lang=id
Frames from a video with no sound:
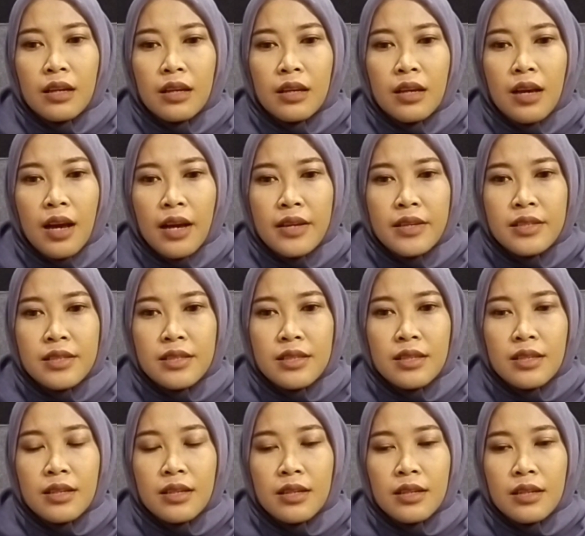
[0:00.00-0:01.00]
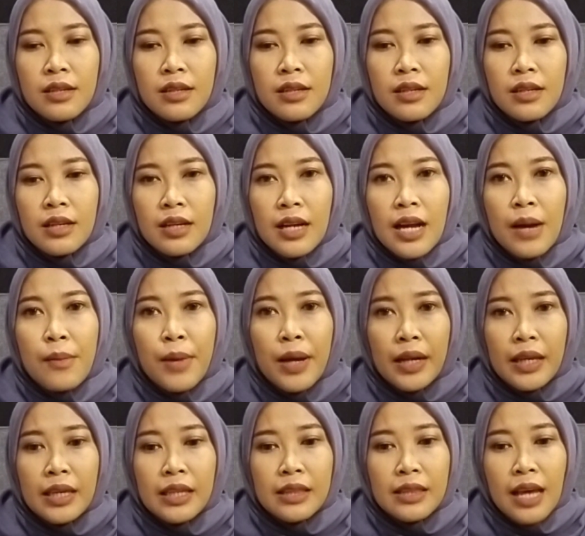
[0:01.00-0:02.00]
Guys, kamar
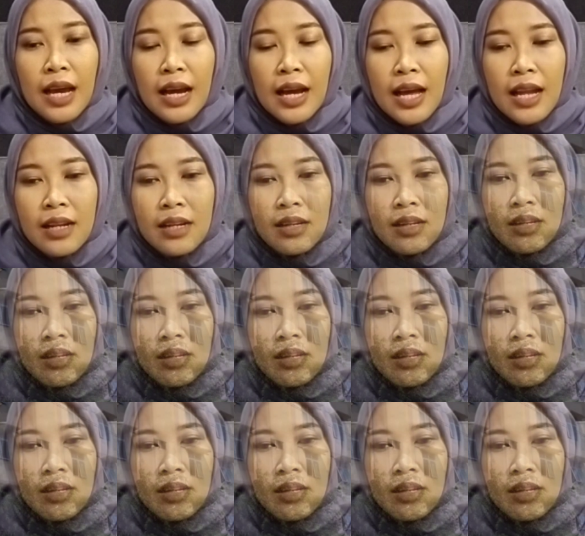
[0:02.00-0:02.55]
kita kan